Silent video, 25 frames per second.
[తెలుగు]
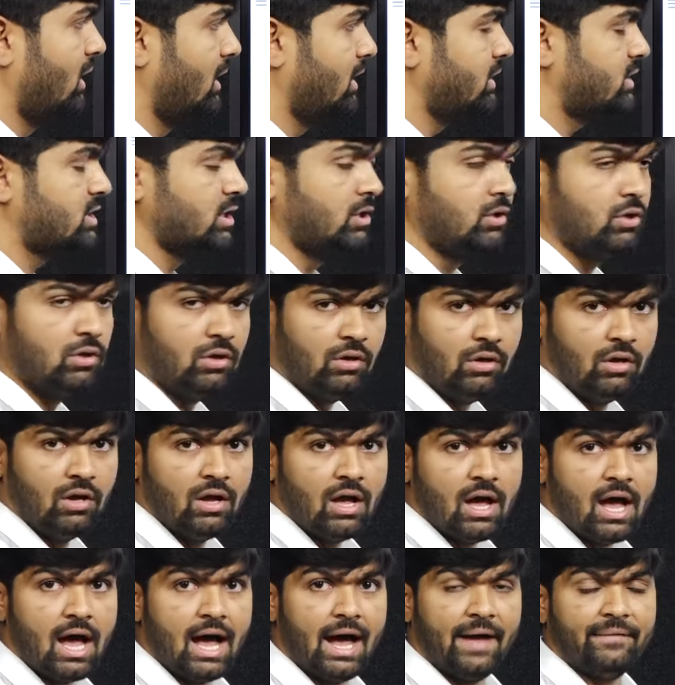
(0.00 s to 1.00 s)
వల్లించిండు
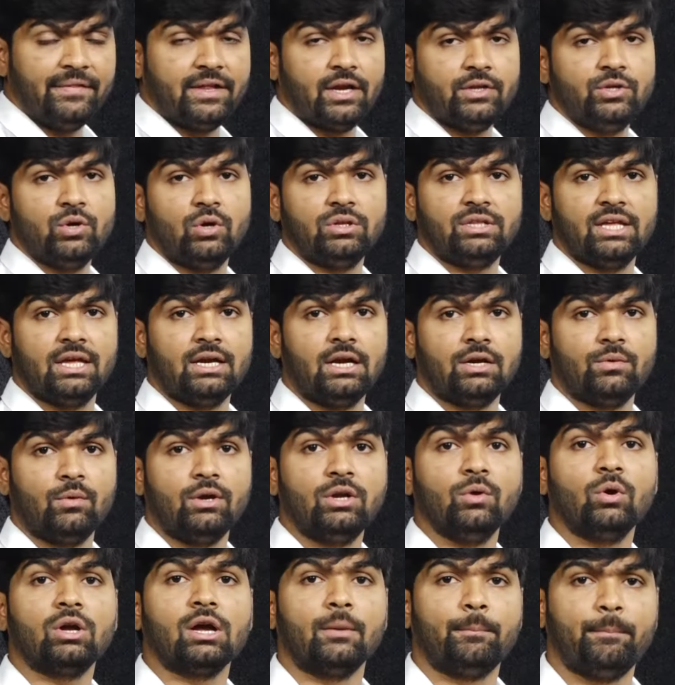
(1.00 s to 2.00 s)
ఆంధ్రజ్యోతి
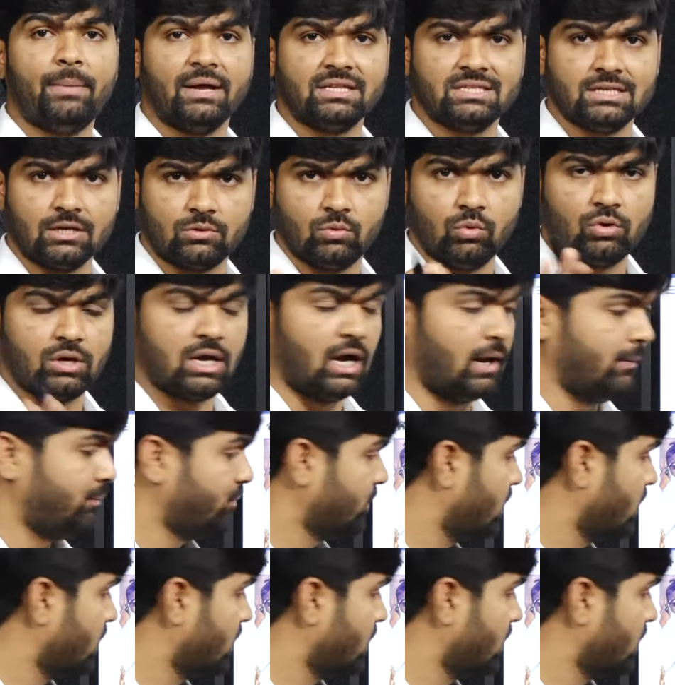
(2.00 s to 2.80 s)
అన్నటువంటి ఒక పచ్చ కుక్క